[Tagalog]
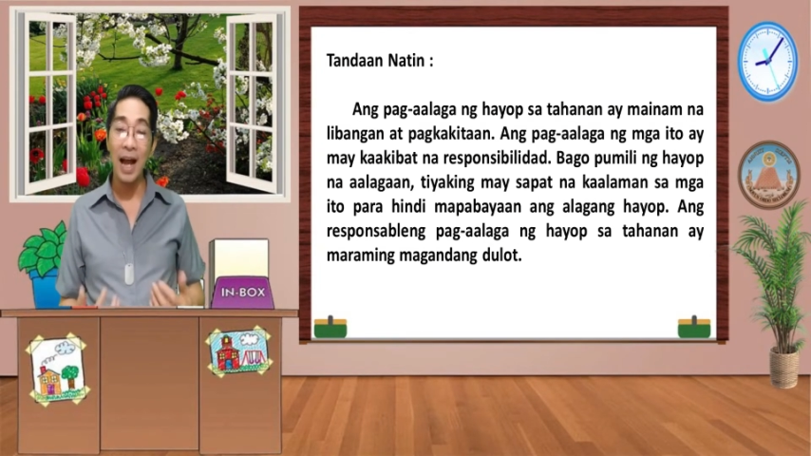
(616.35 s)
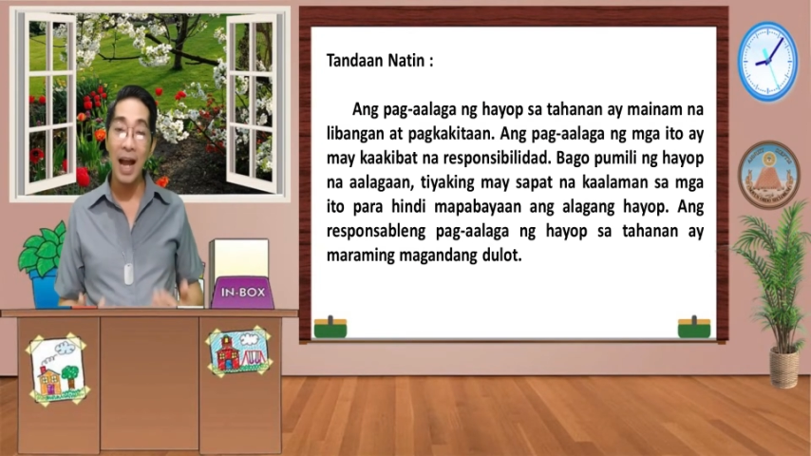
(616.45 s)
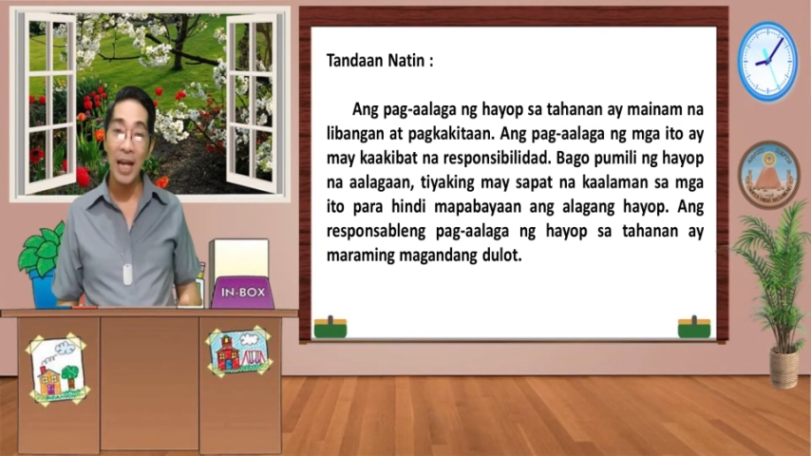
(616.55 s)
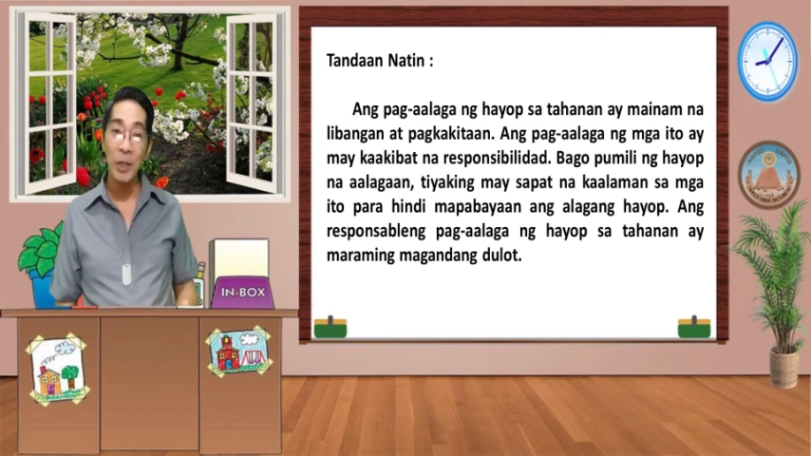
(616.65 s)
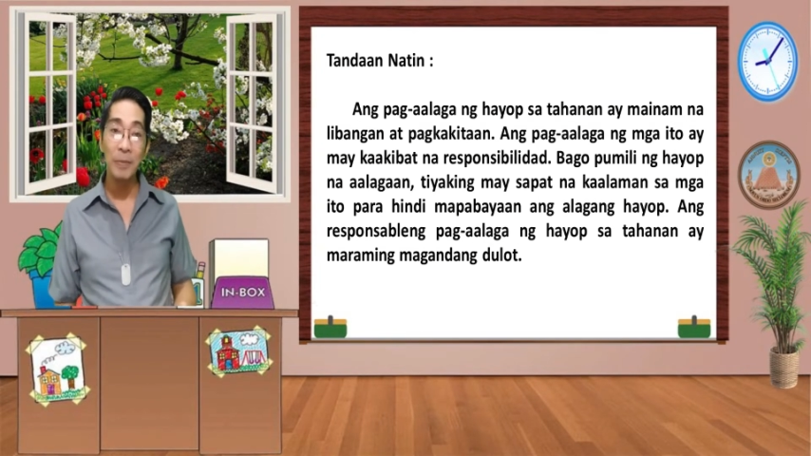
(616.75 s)

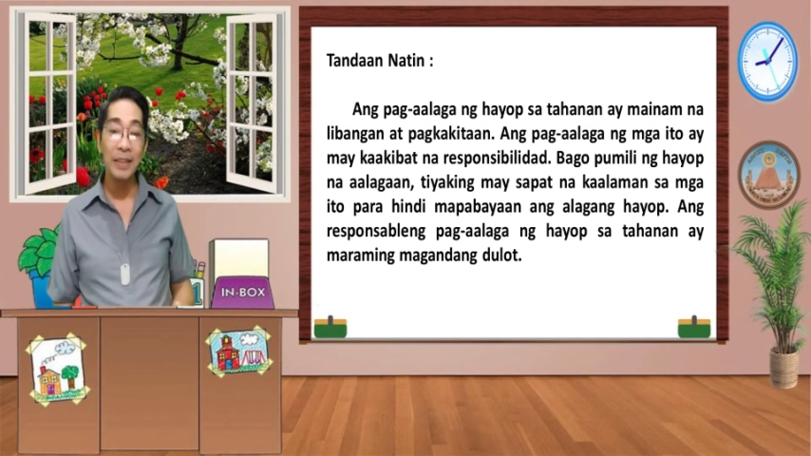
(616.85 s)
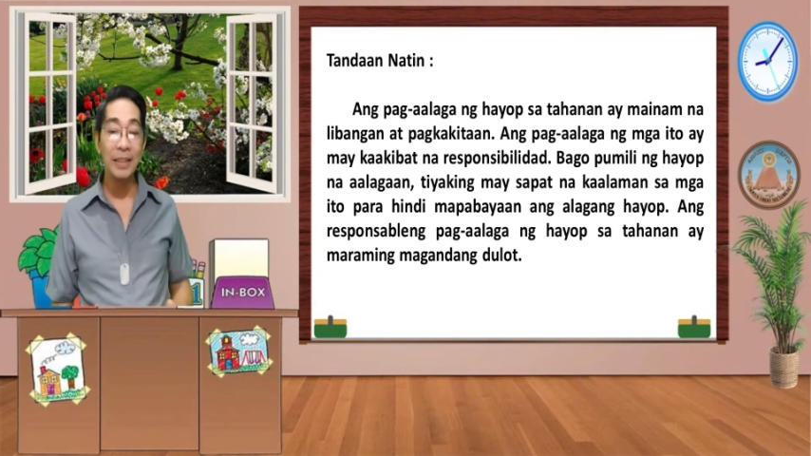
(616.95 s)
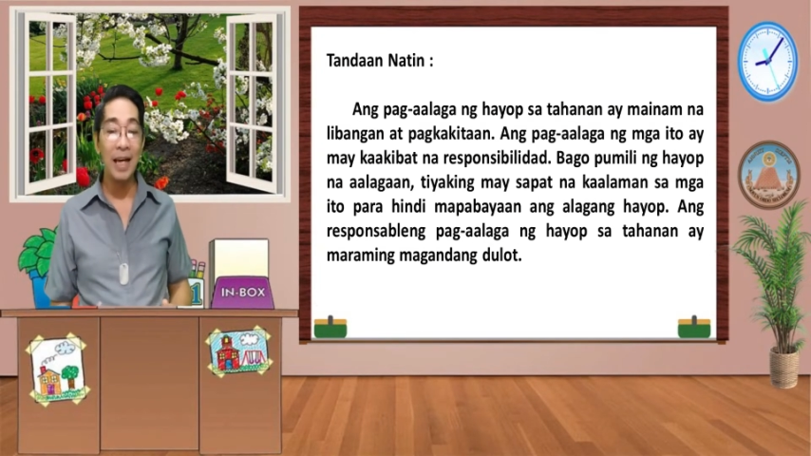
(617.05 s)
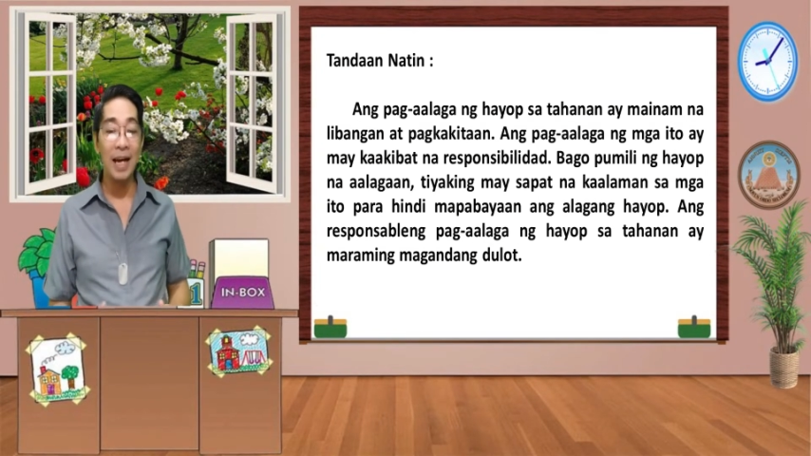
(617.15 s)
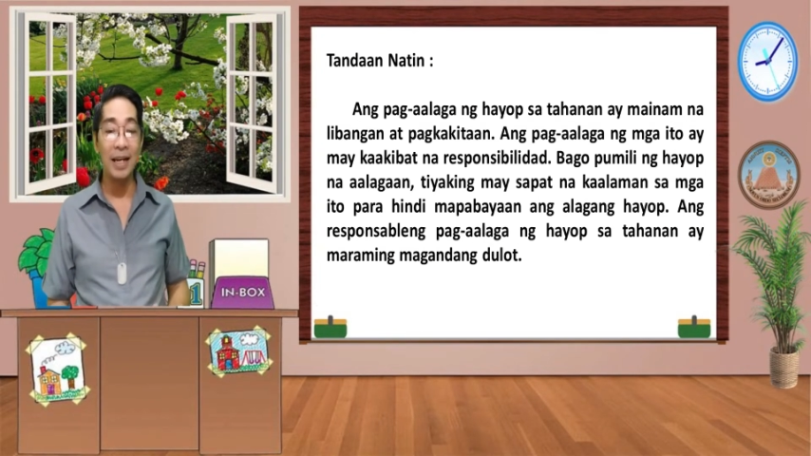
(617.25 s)
hayop sa
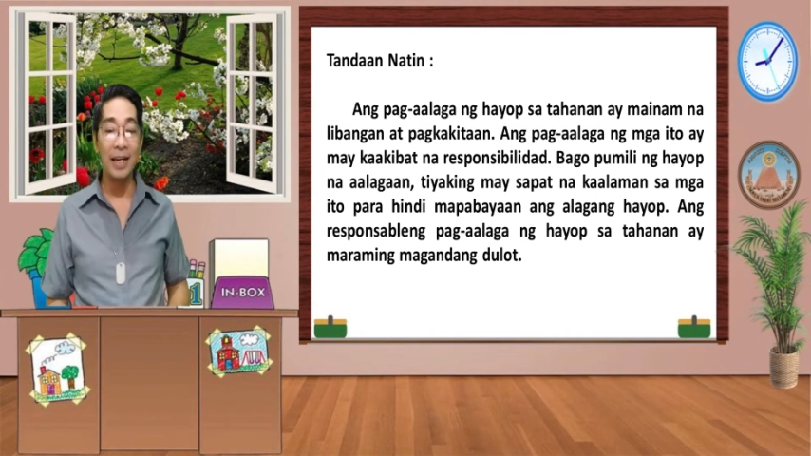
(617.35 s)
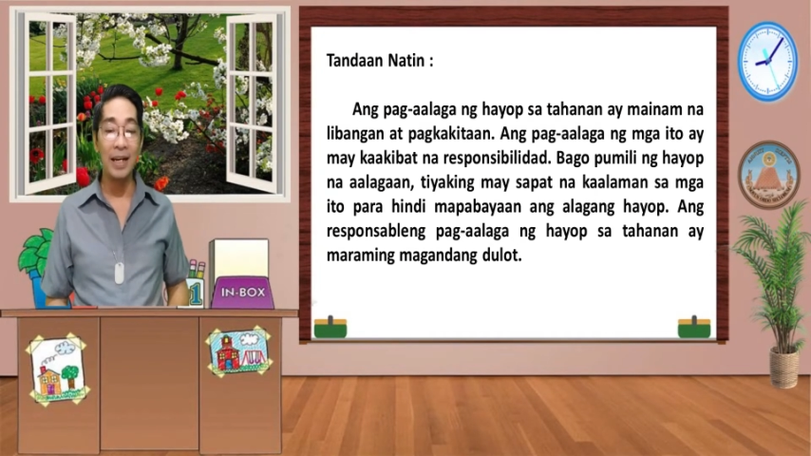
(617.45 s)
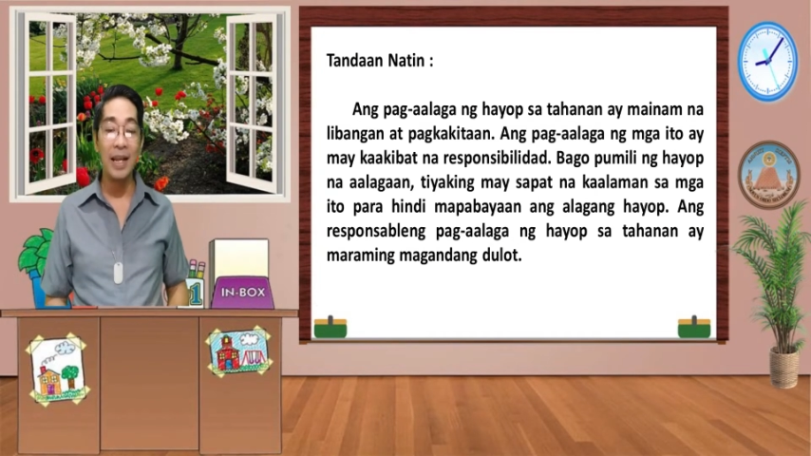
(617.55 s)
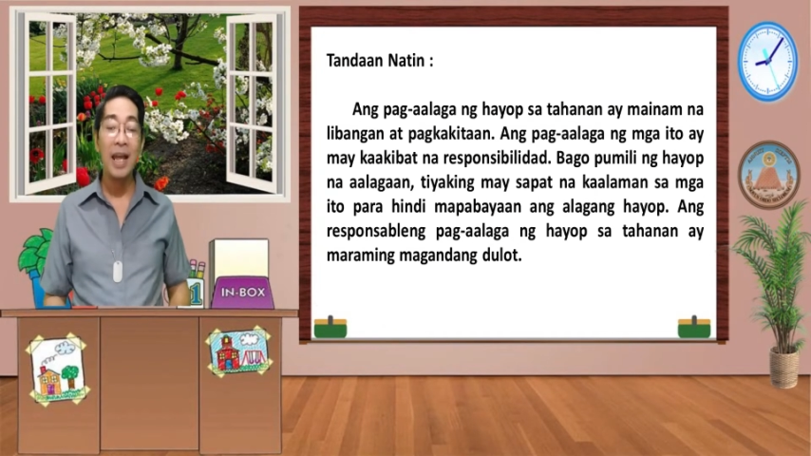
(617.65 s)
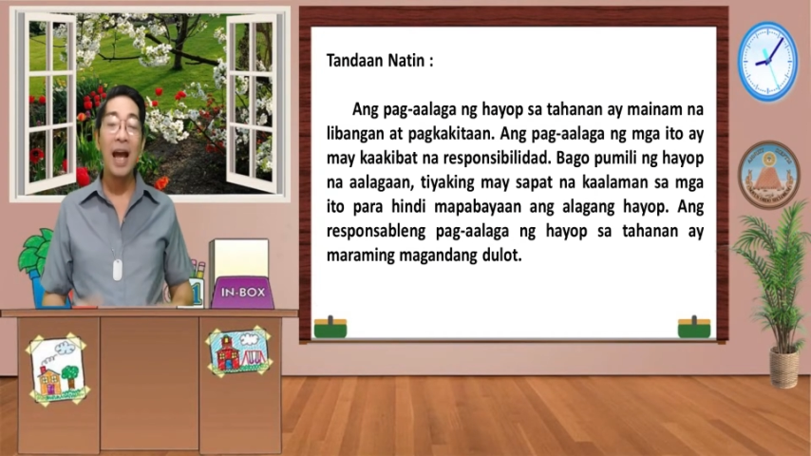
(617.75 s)

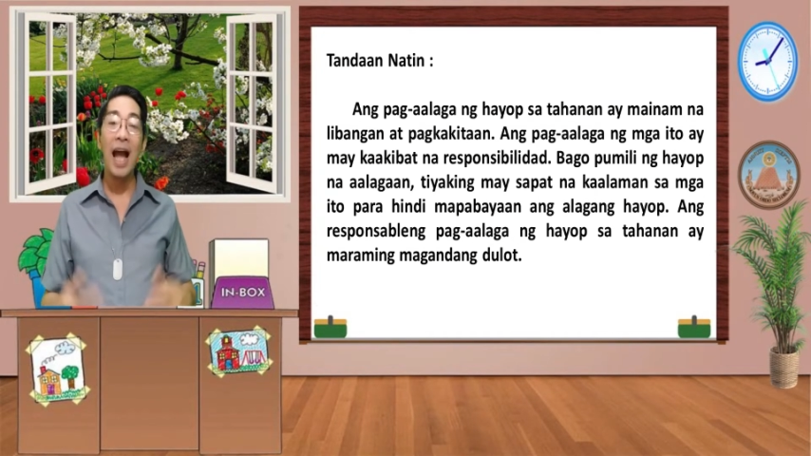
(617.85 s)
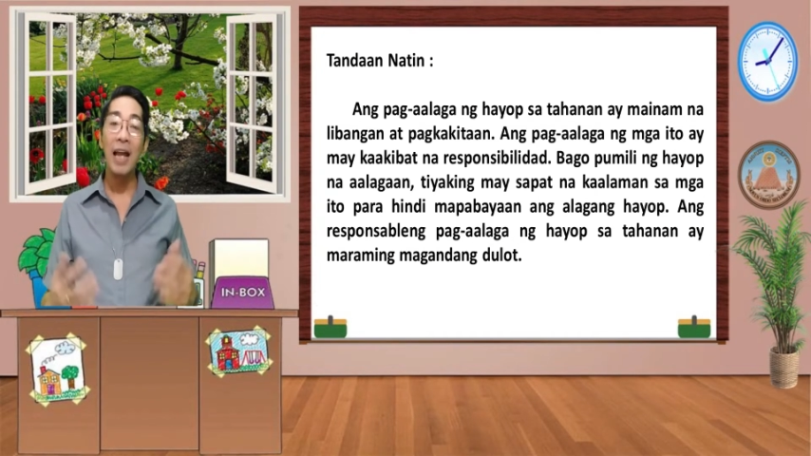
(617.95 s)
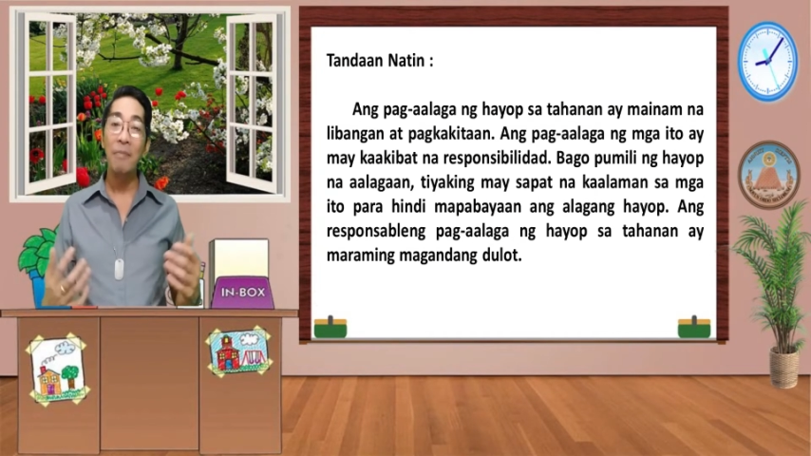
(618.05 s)
tahanan ay